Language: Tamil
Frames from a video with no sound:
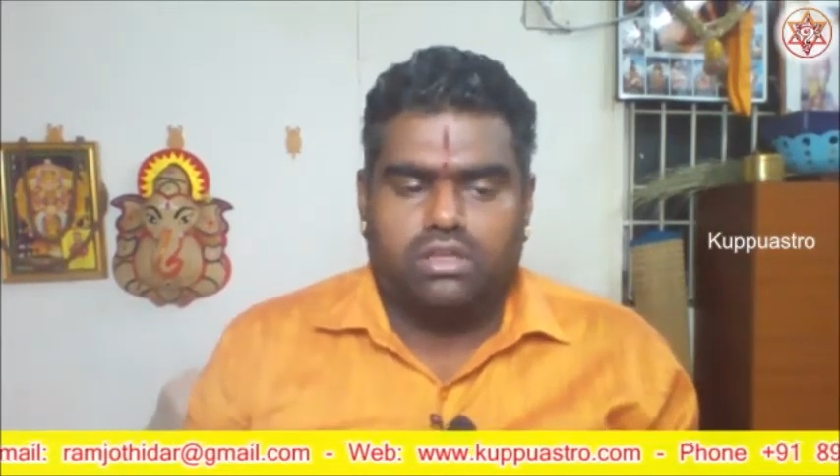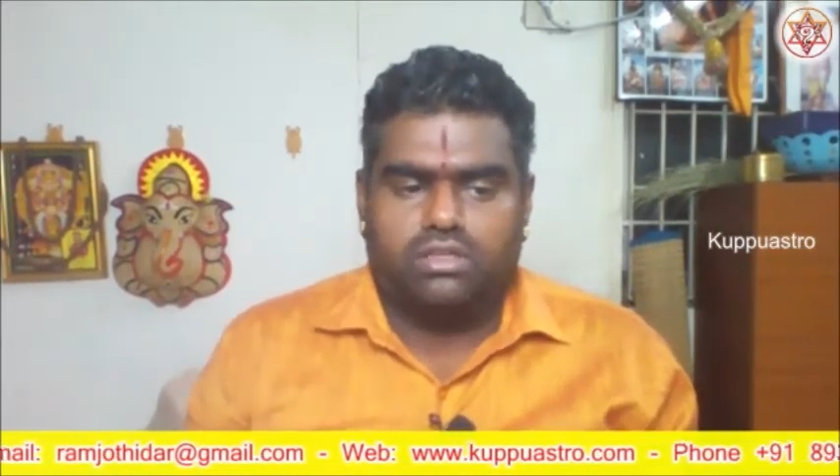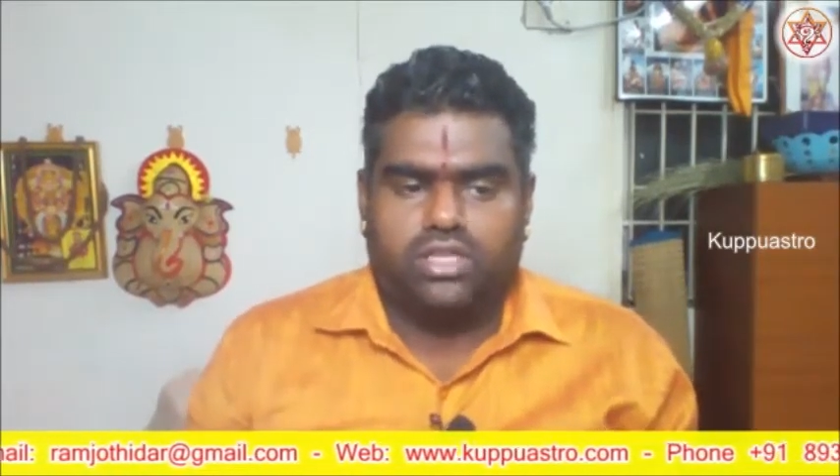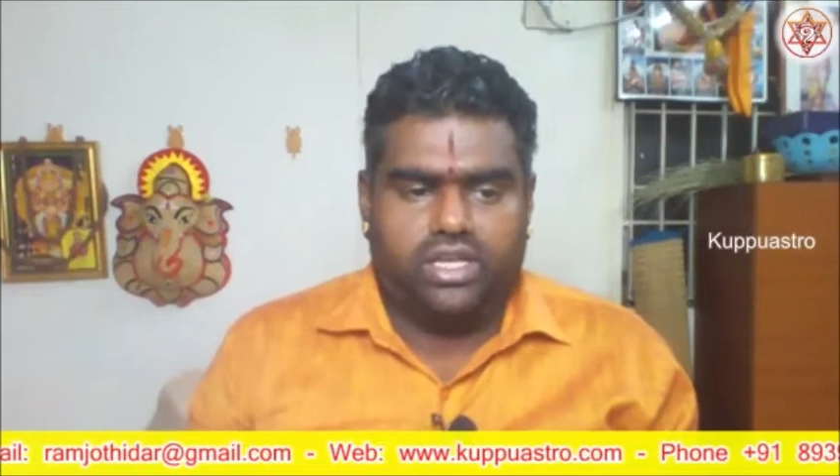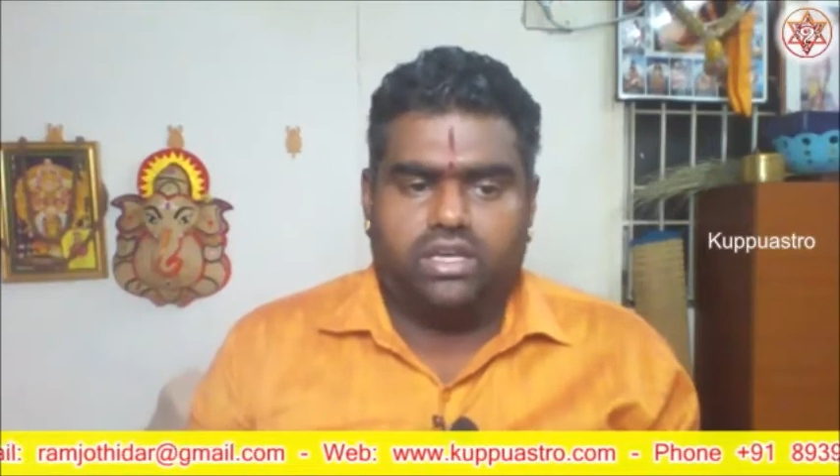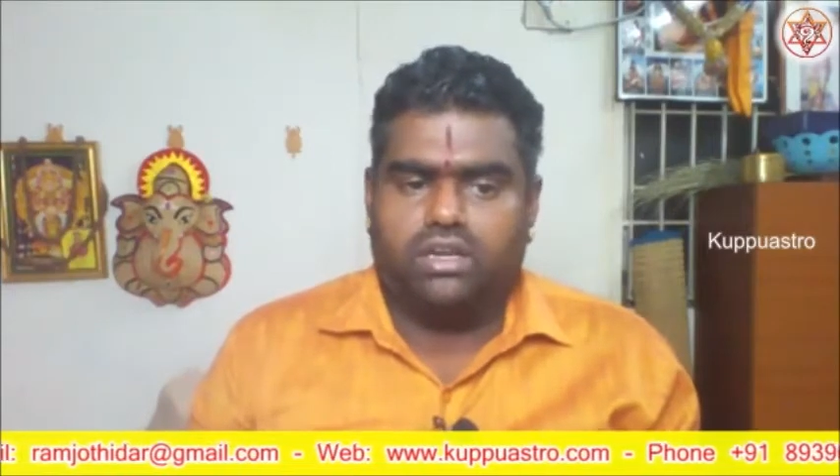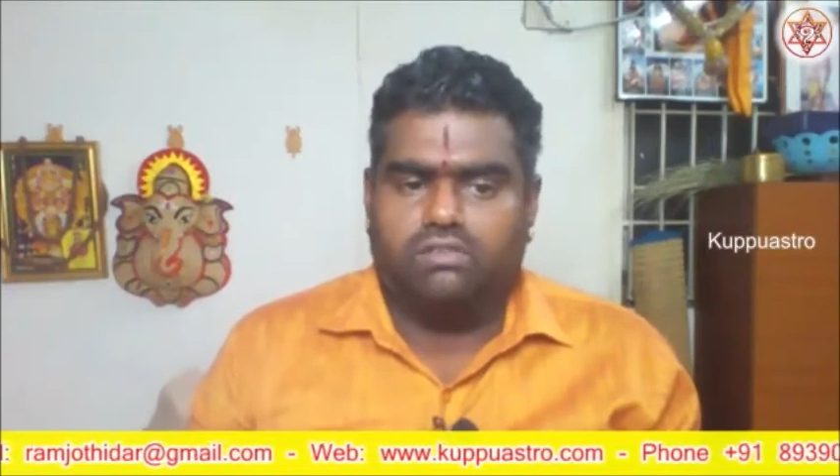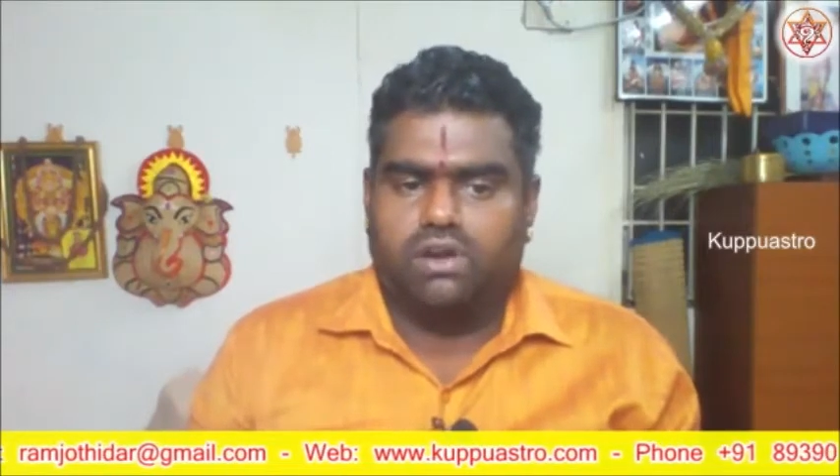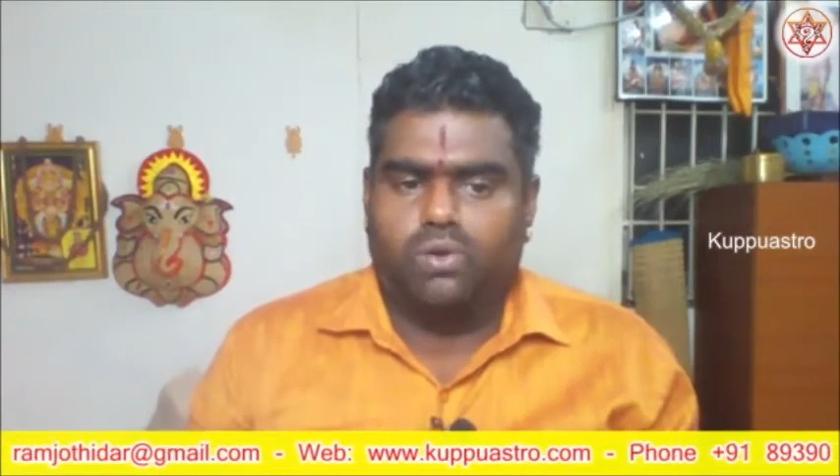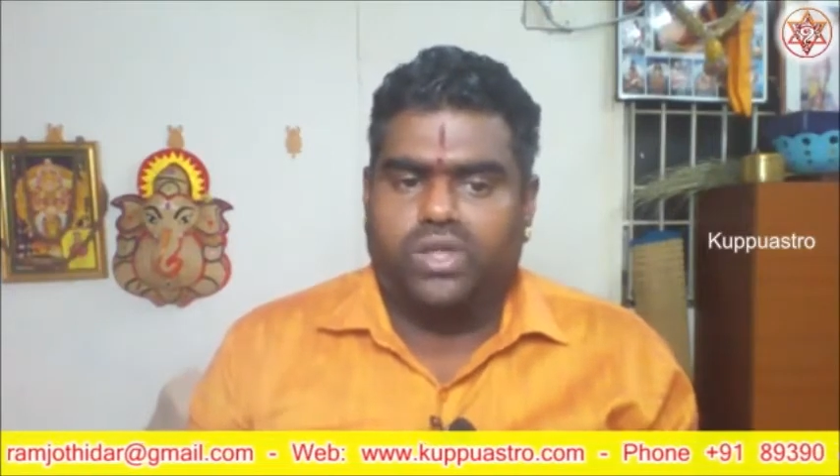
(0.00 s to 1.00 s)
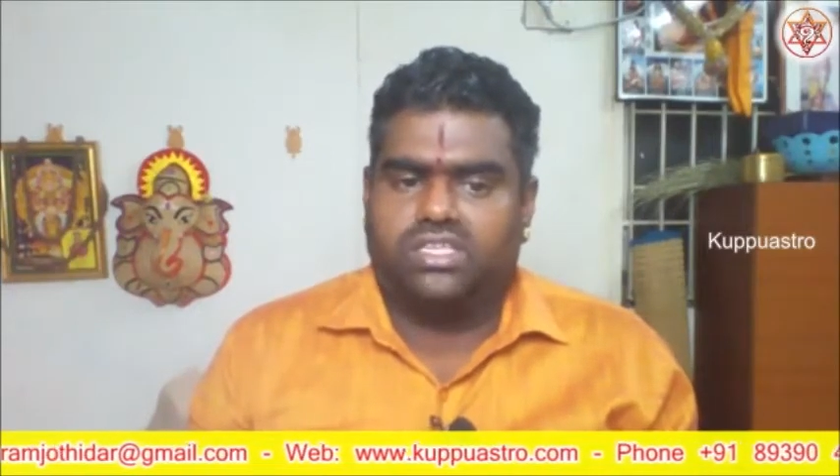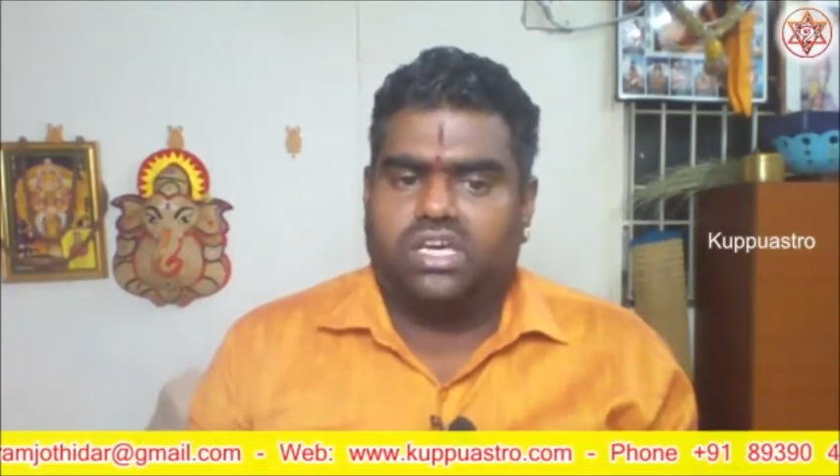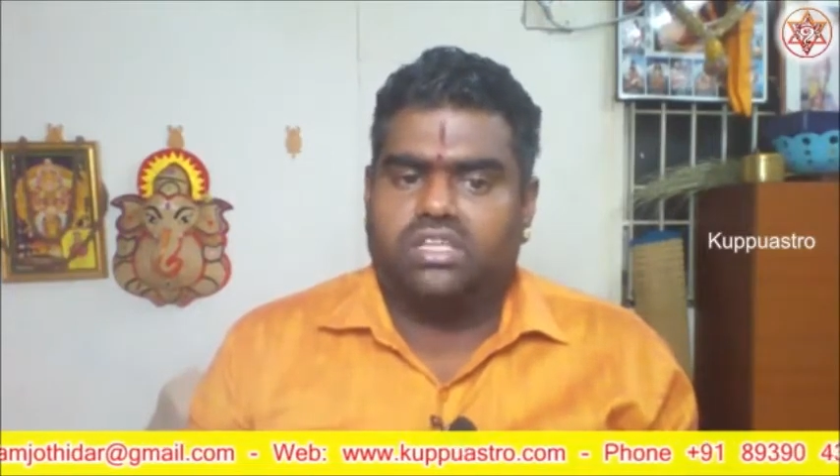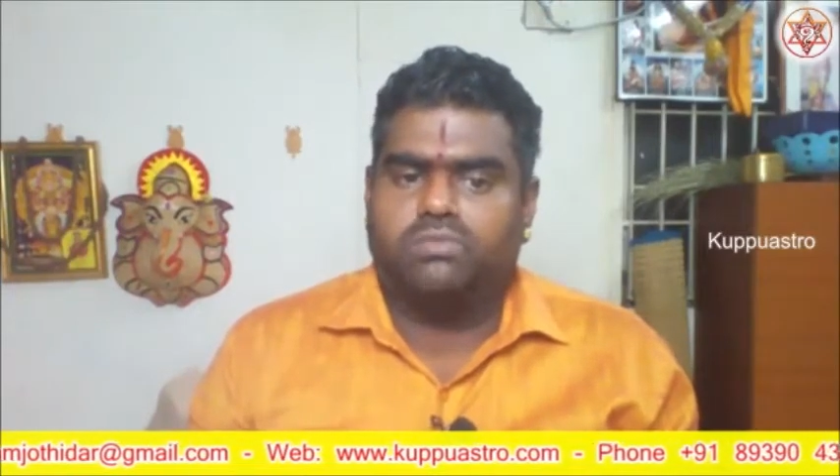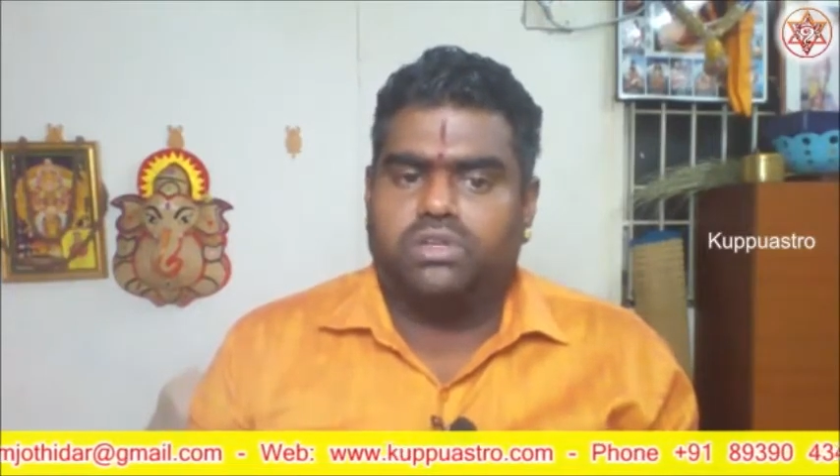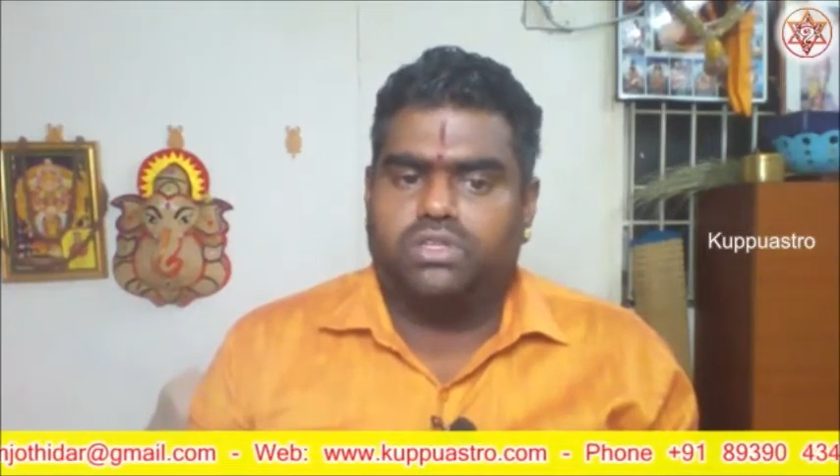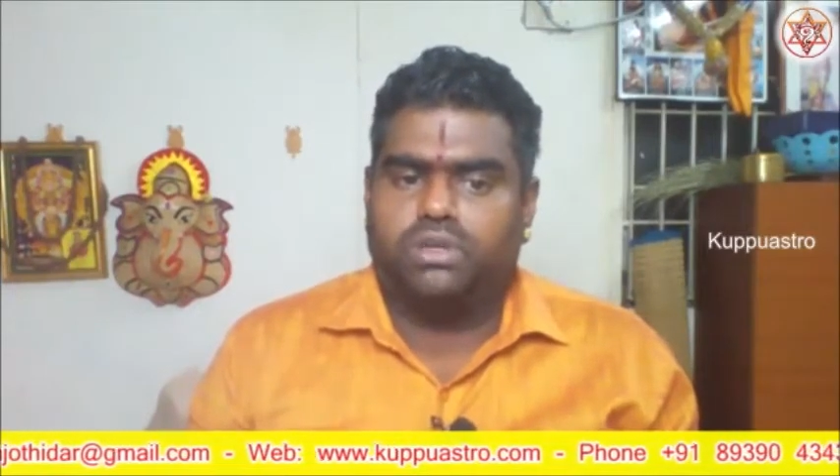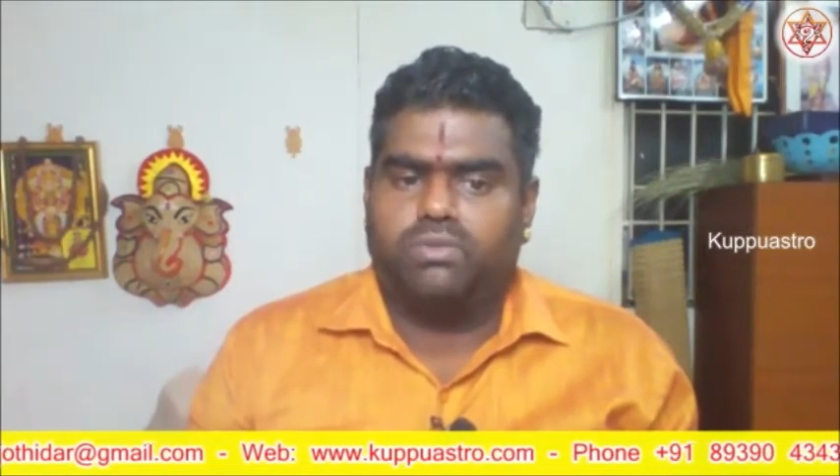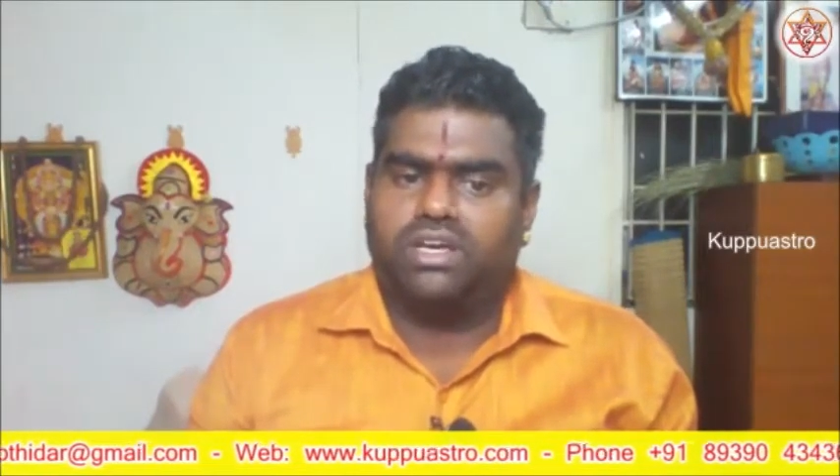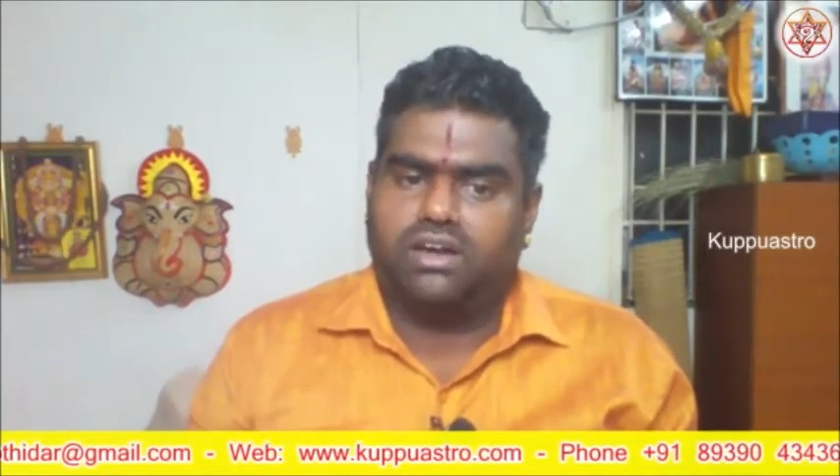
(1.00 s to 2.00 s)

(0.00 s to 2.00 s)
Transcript: தினகரன் அவர்களுடைய ஜாதகம் எடுத்துட்டோம்னா